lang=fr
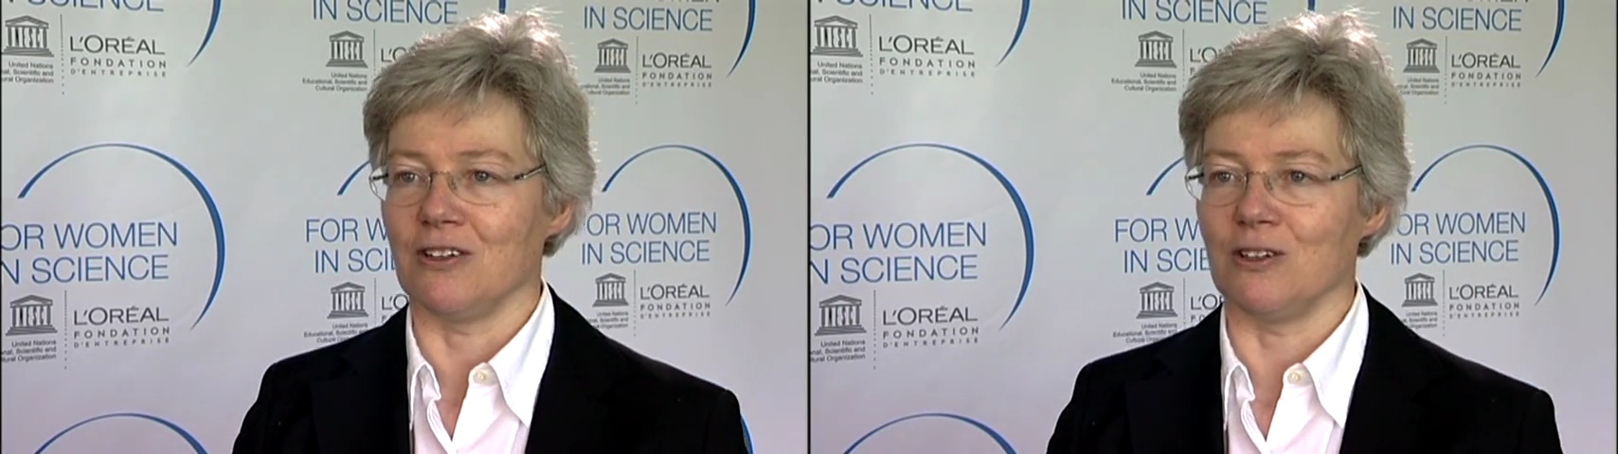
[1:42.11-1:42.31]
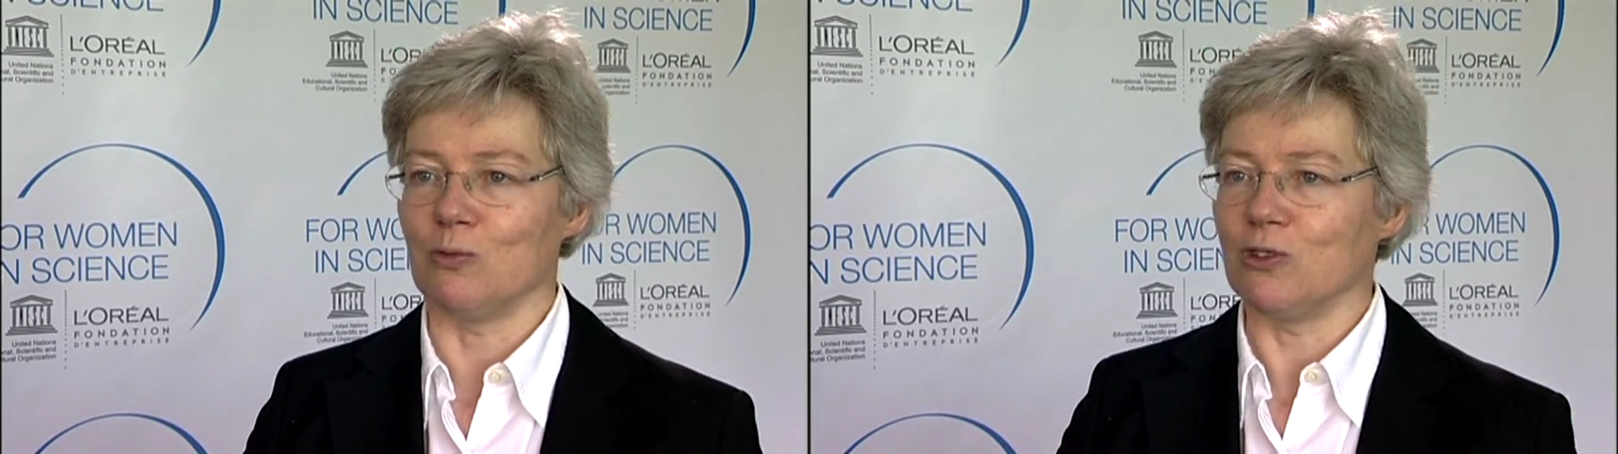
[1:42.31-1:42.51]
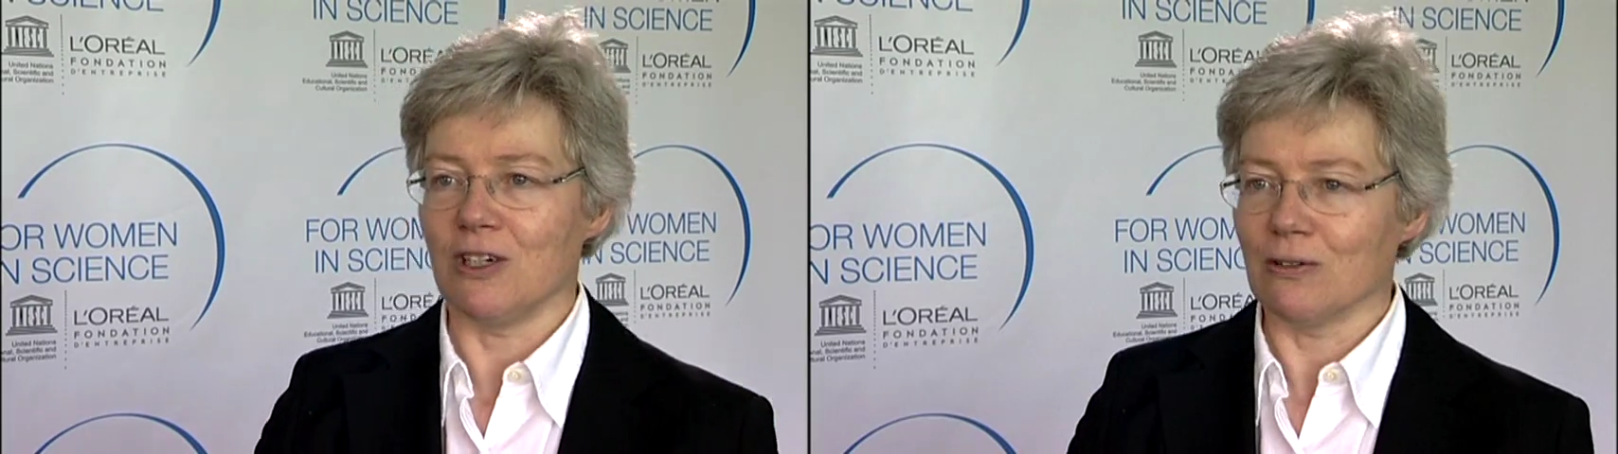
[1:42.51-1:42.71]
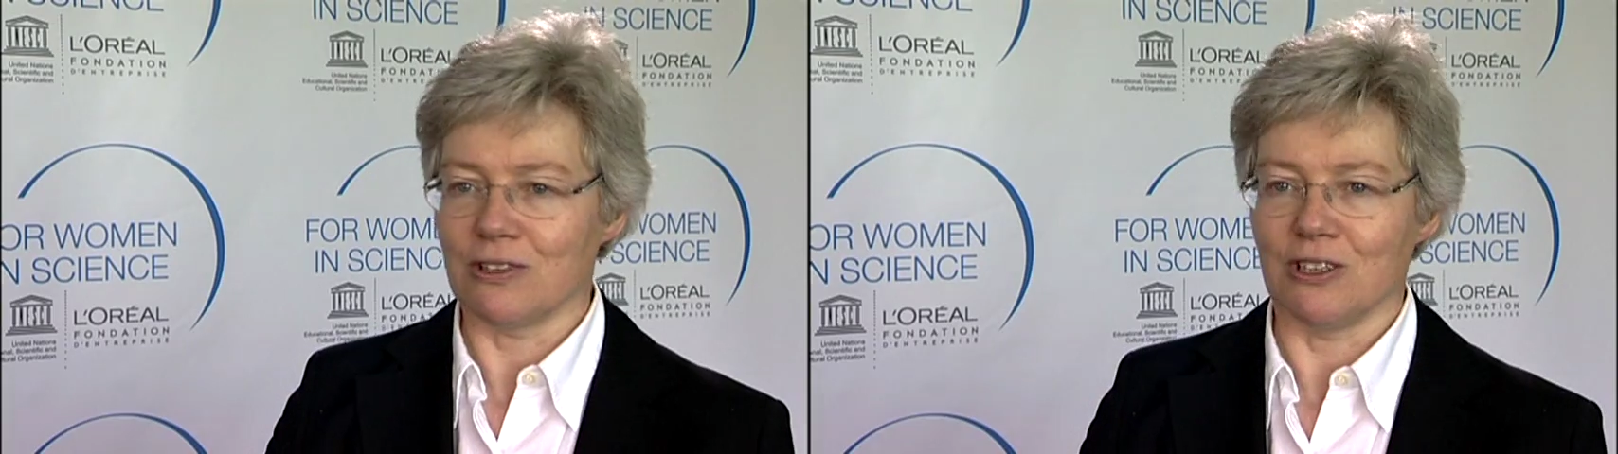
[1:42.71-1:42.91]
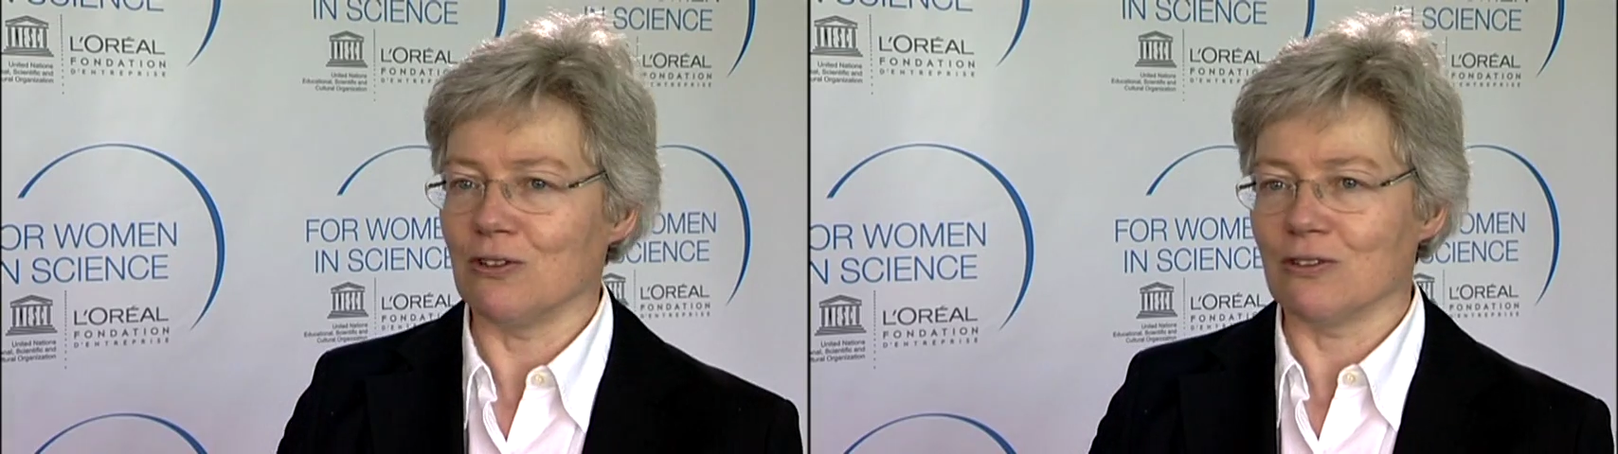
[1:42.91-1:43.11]
des modèles
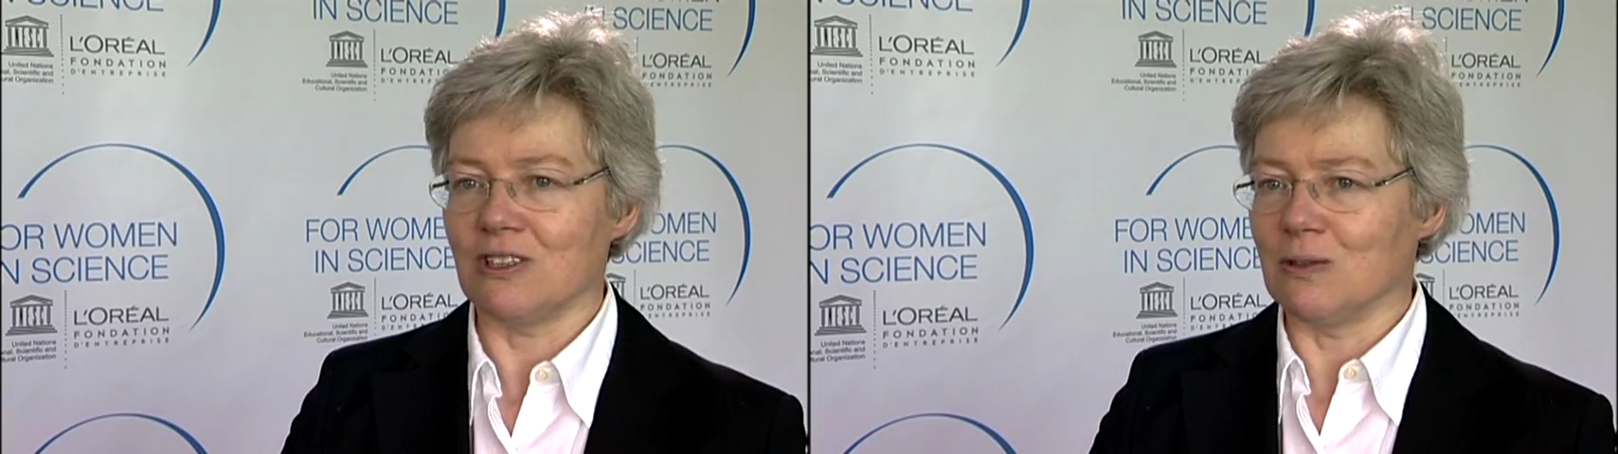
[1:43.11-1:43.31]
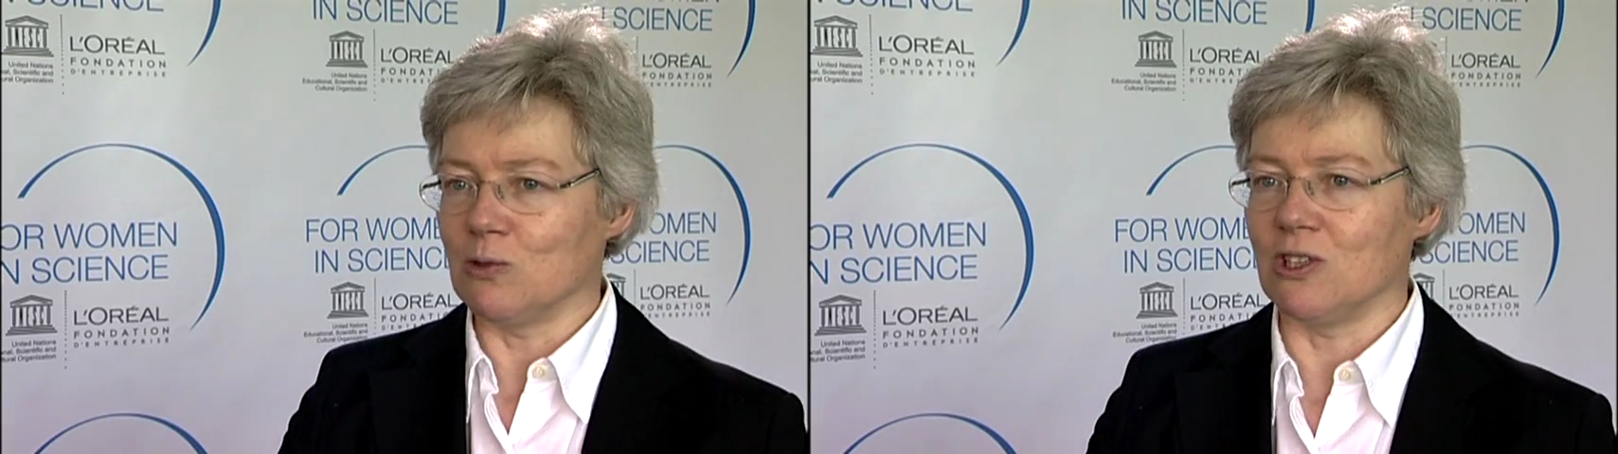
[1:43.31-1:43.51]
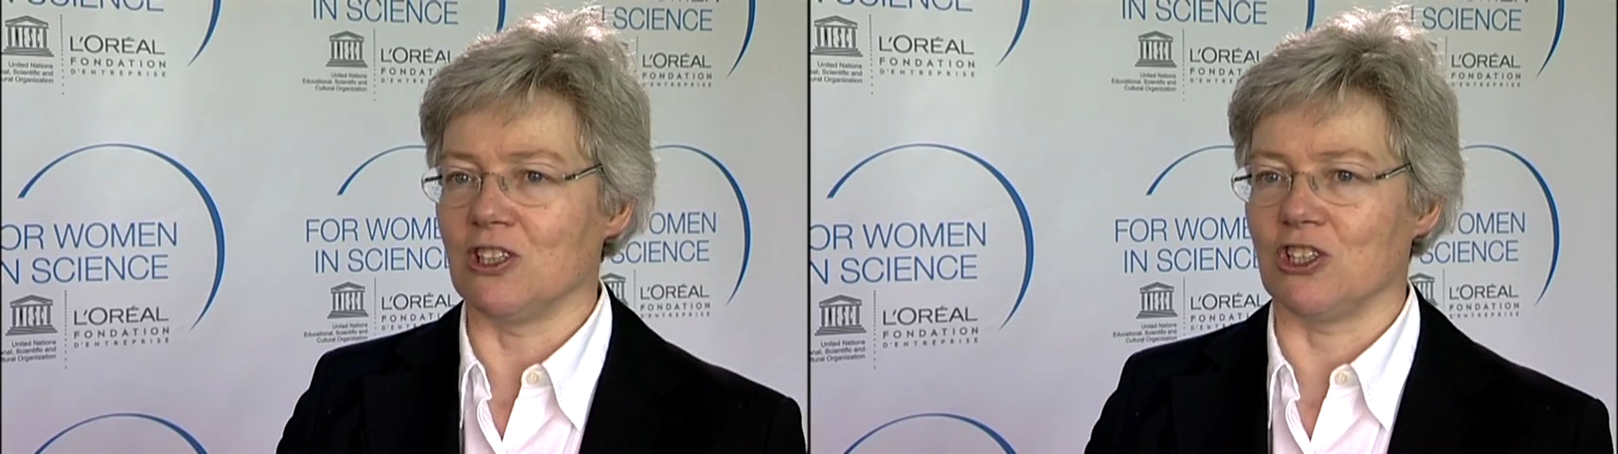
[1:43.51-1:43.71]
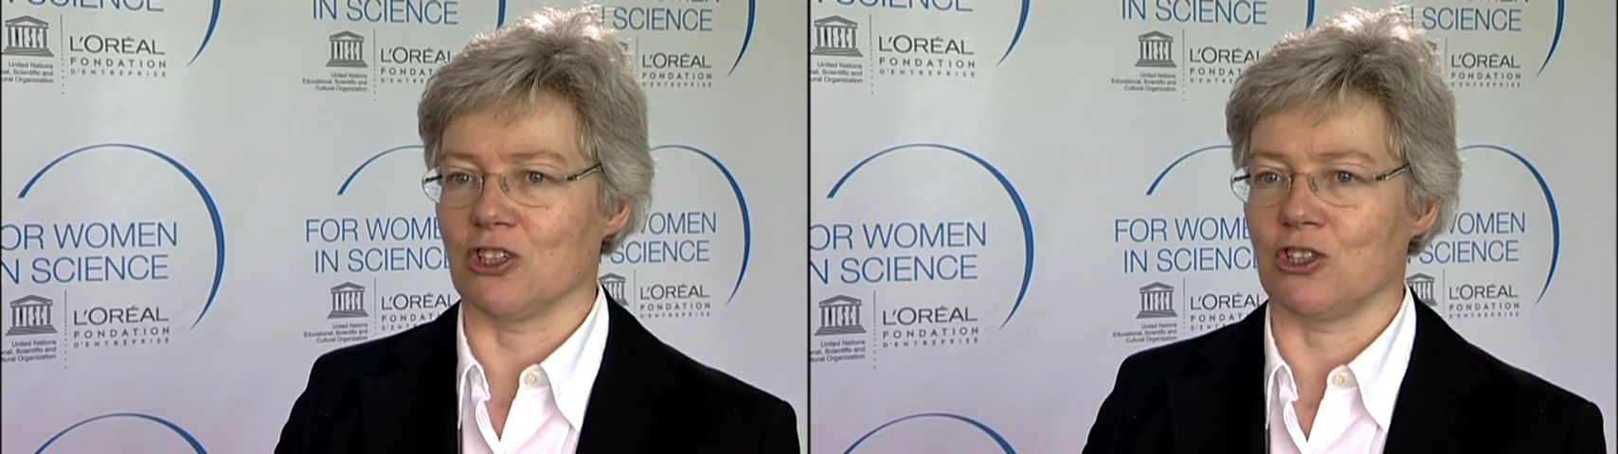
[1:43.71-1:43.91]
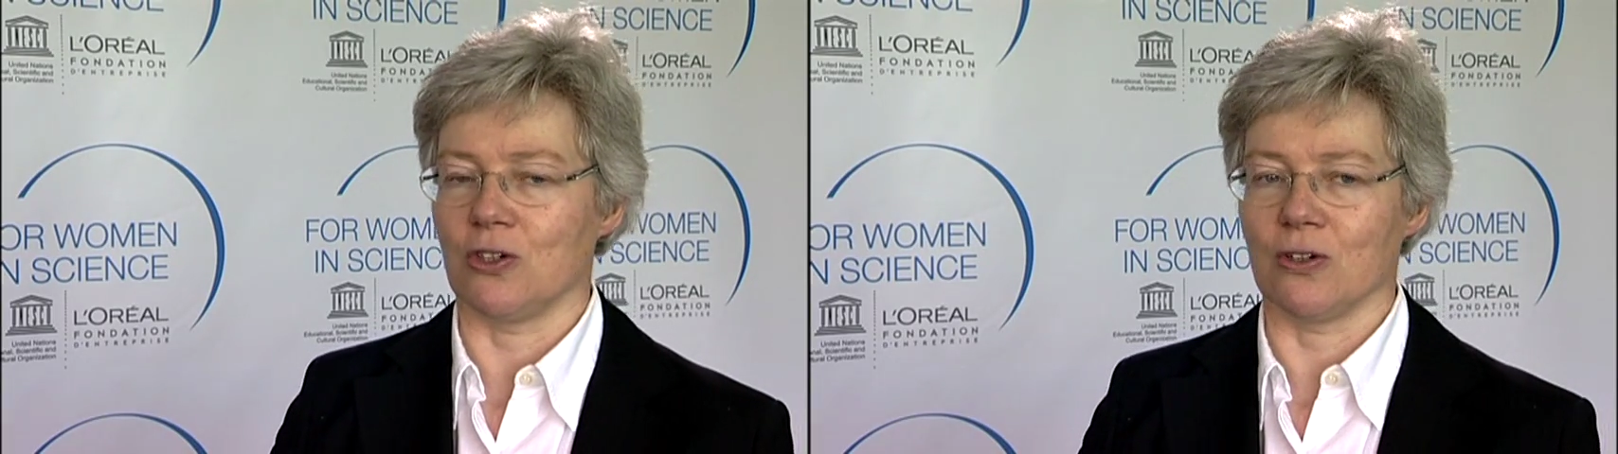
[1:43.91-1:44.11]
enseignants, des modèles
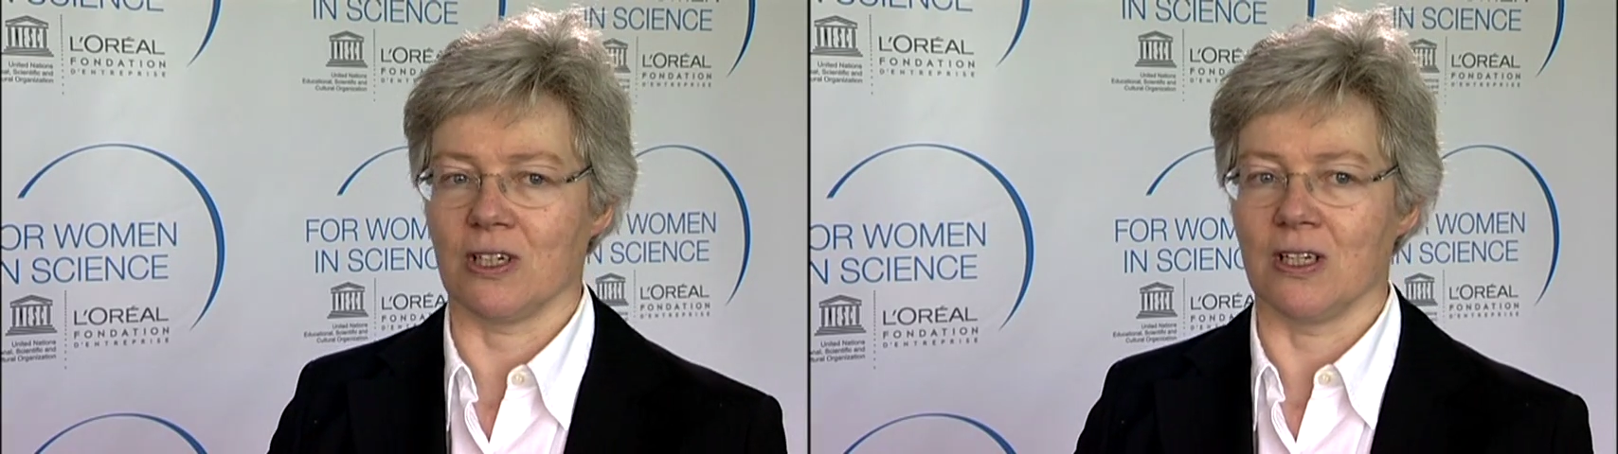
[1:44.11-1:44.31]
chercheurs.